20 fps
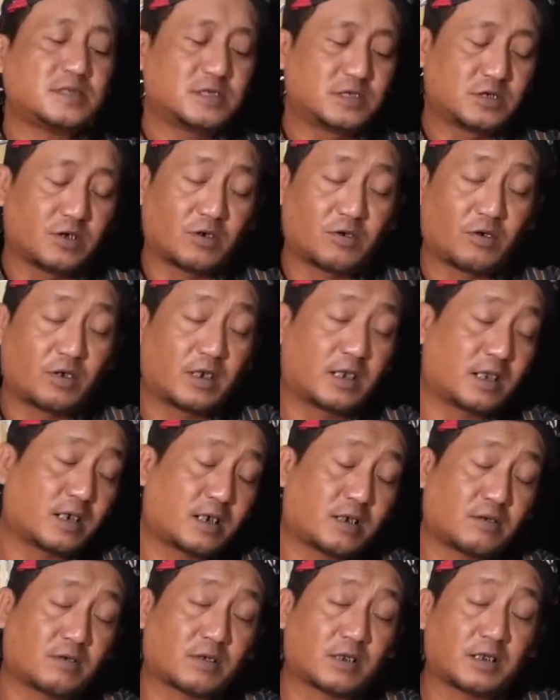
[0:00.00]
Joko ini
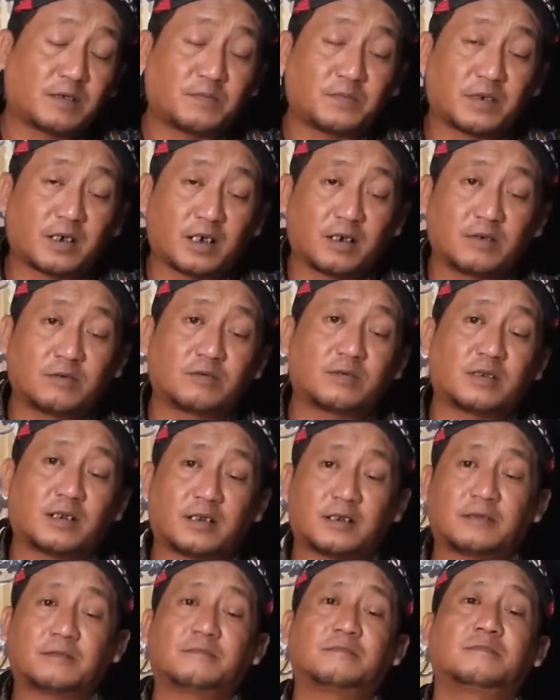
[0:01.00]
kan orangnya
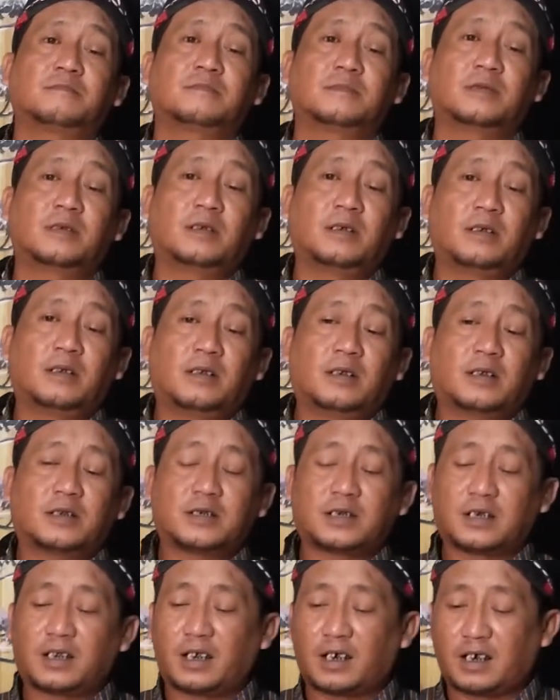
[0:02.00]
pengangguran.
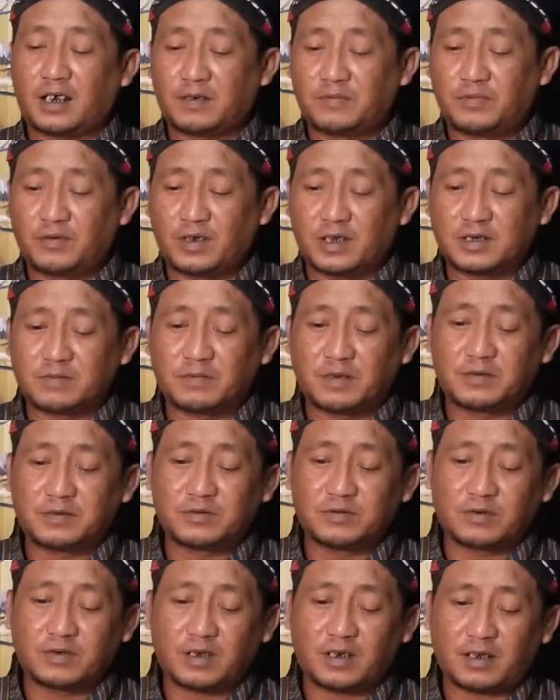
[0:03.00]
Sedangkan Bu
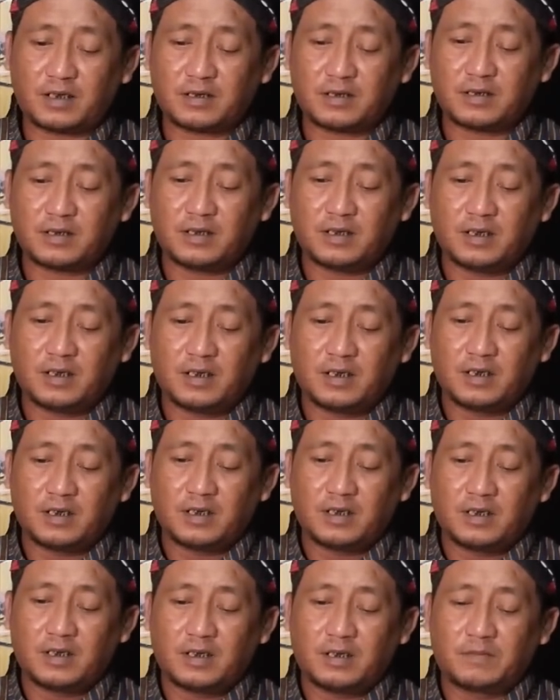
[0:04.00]
juga
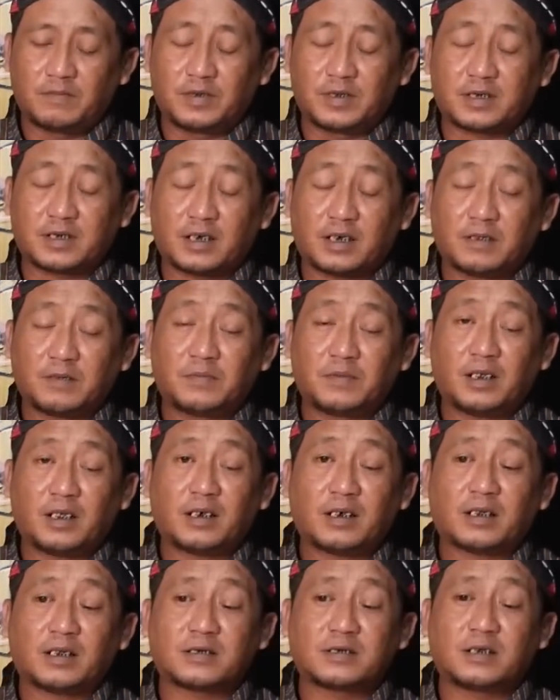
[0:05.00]
bisa
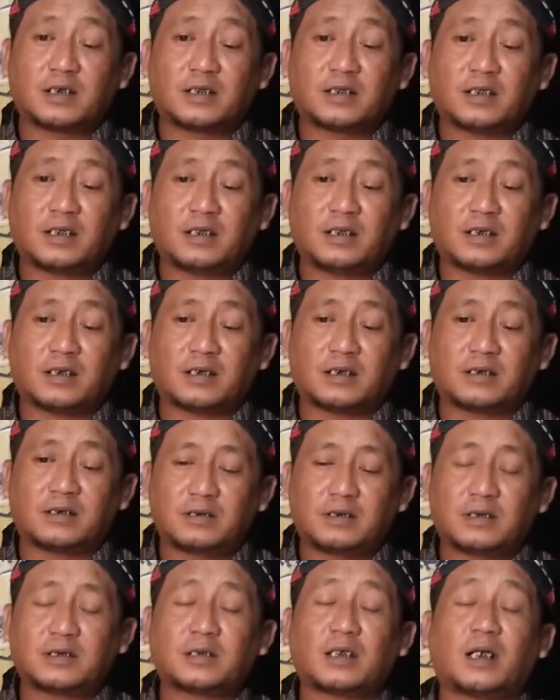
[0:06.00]
dibilang kerjanya ya,
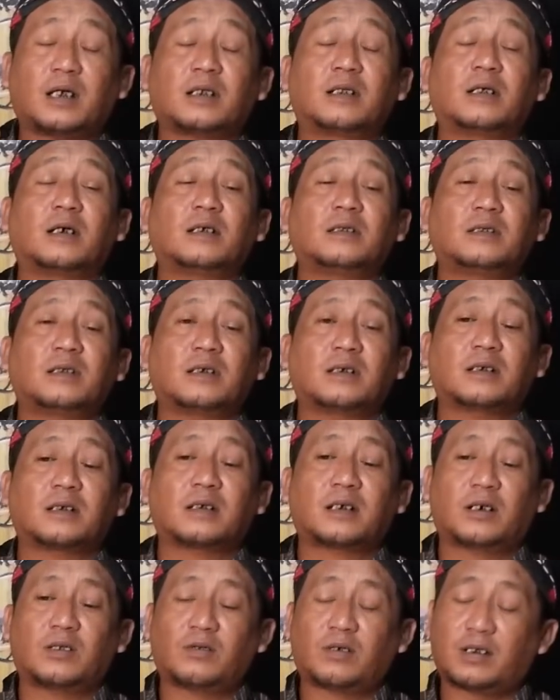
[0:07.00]
bisa ya adanya
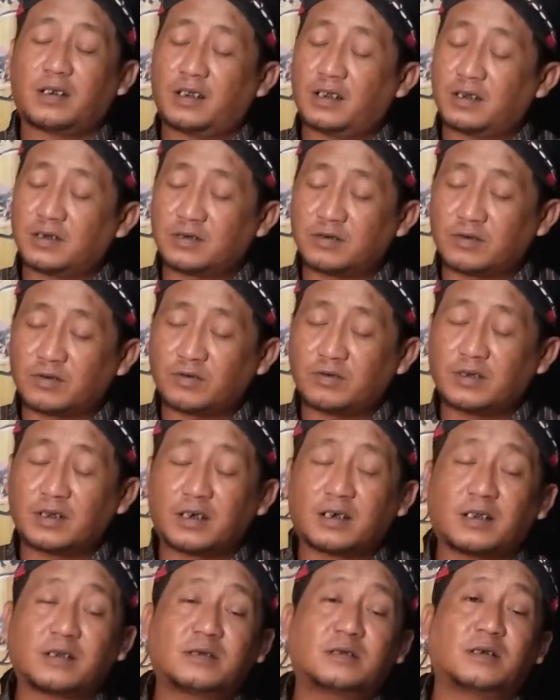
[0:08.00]
Kalau ada yang nyuruh
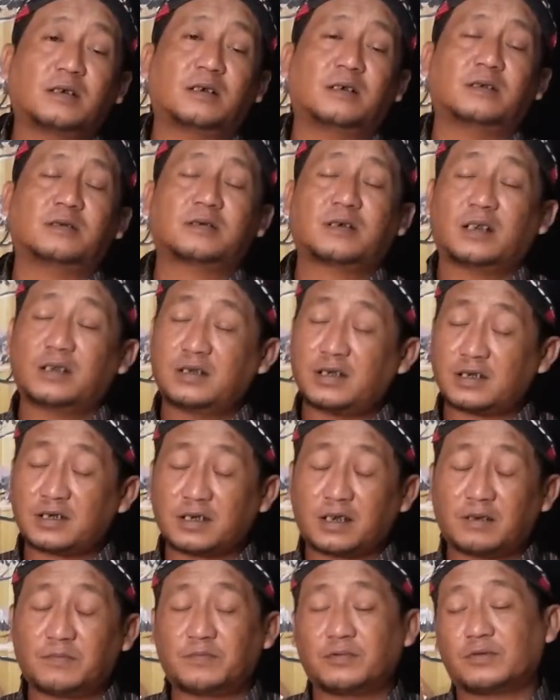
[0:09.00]
dia kerja, kerja
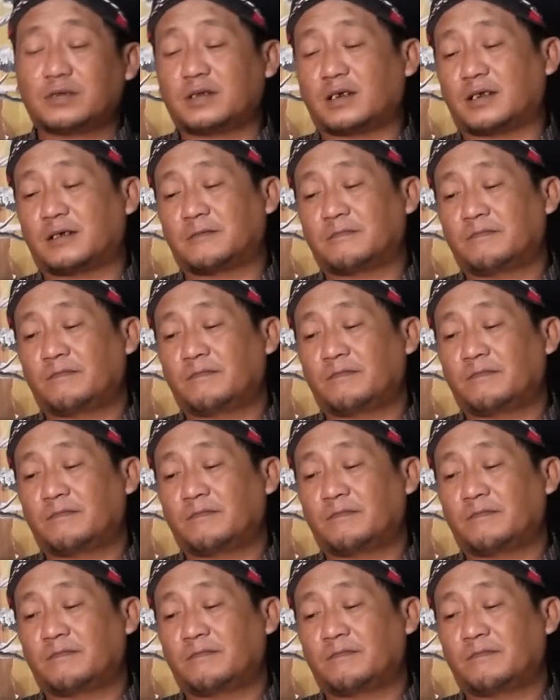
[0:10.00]
serabutan.